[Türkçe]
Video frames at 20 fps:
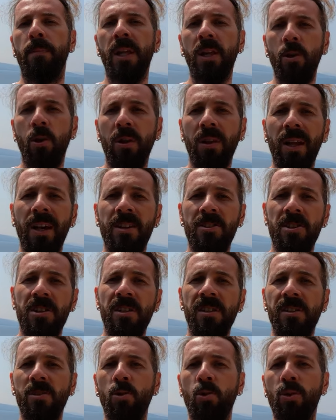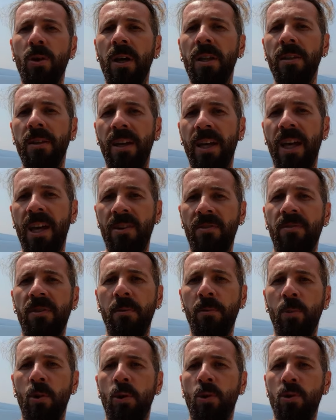Milyonlarca yıl süren
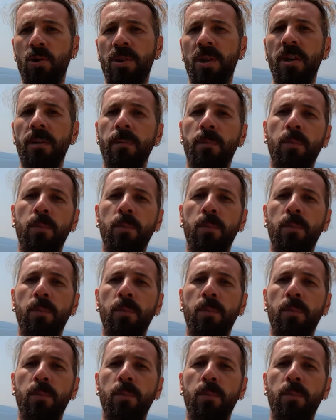evrim boyunca